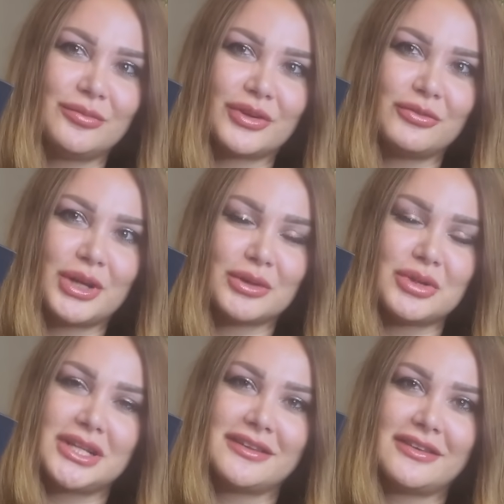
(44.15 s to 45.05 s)
Парфюмерный
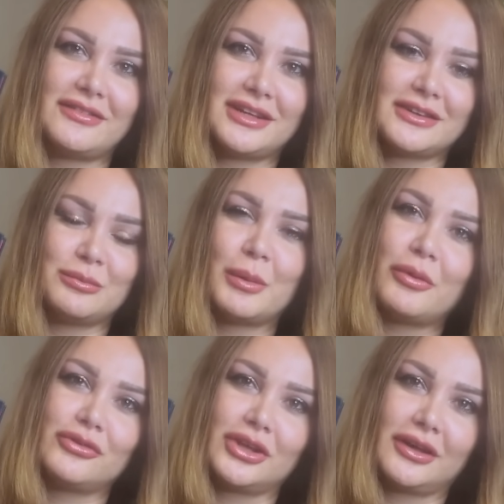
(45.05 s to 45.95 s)
бренд называется Map
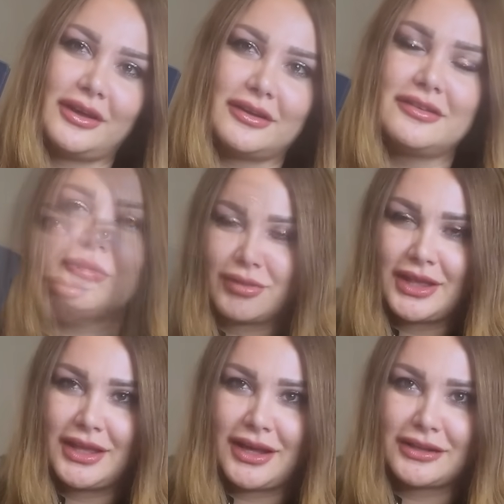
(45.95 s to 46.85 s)
of the Heart.
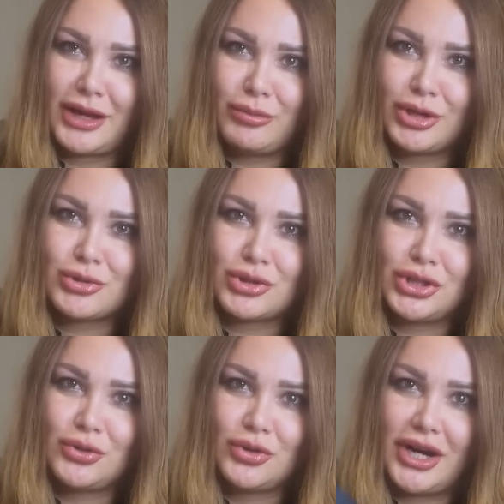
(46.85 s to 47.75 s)
И когда мы эту
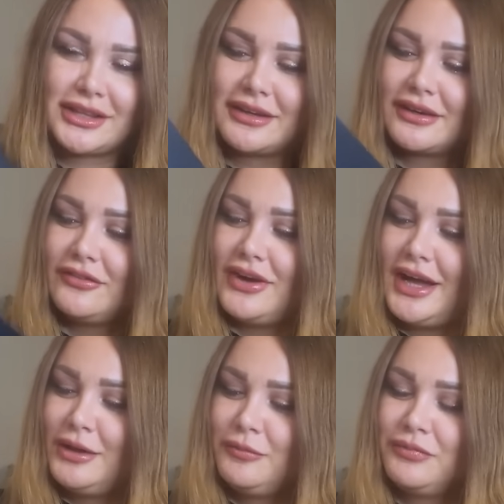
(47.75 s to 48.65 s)
книгу
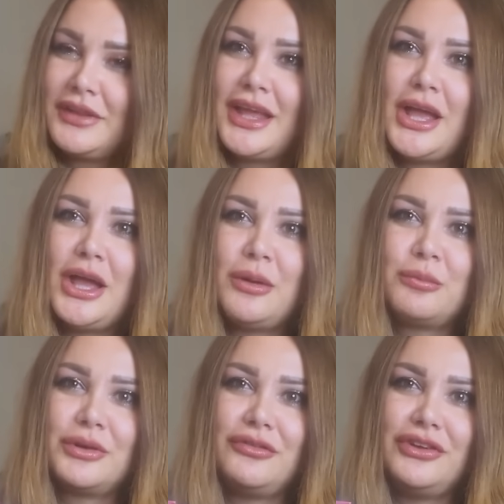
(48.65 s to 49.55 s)
открываем,
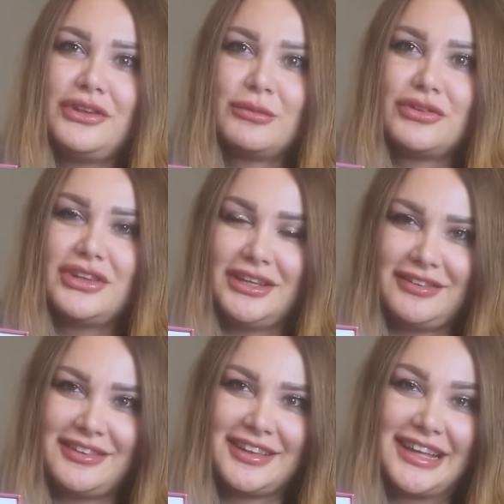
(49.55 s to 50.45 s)
мы видим
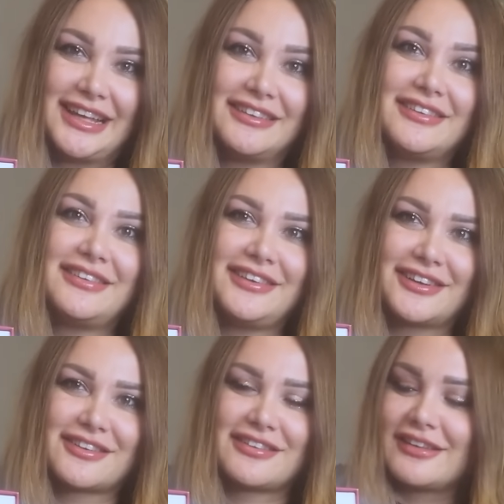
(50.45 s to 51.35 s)
здесь
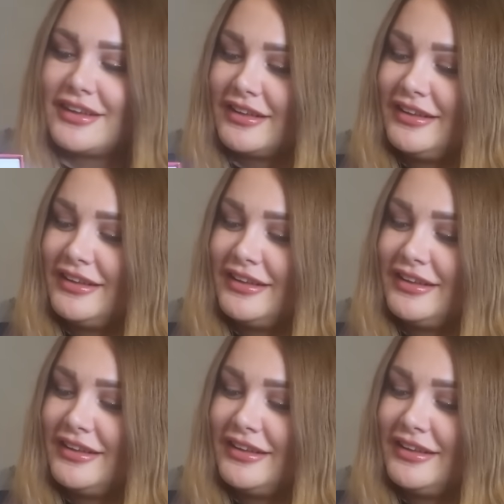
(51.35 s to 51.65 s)
сердце.